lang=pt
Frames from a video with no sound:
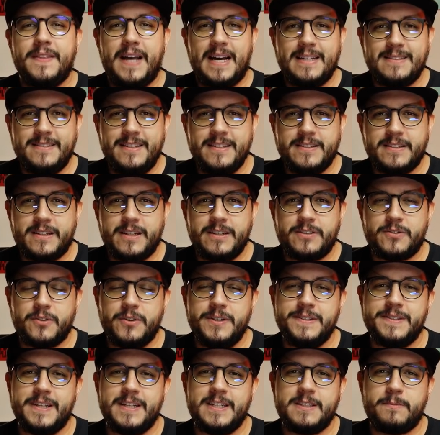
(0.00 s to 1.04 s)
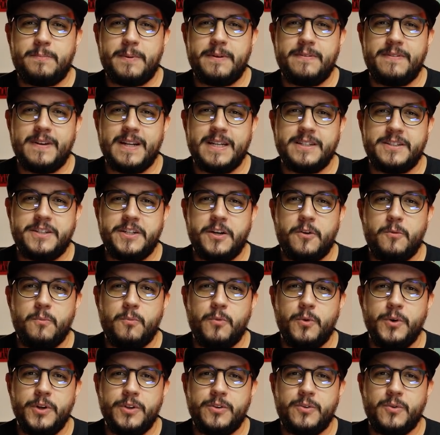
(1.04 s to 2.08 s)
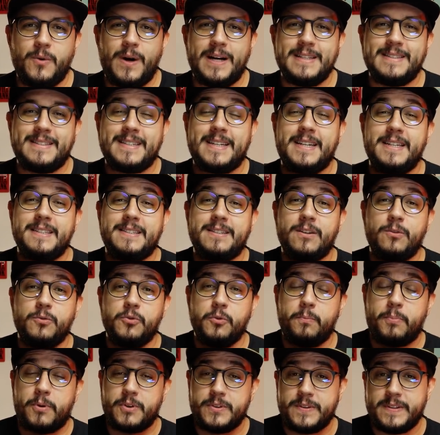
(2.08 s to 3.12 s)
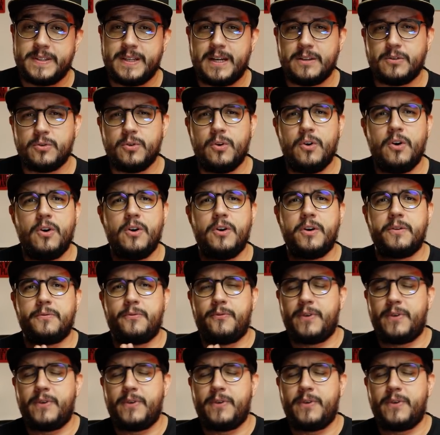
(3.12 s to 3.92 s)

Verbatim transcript: Nas descrições, eles privilegiam muito a descrição do processador,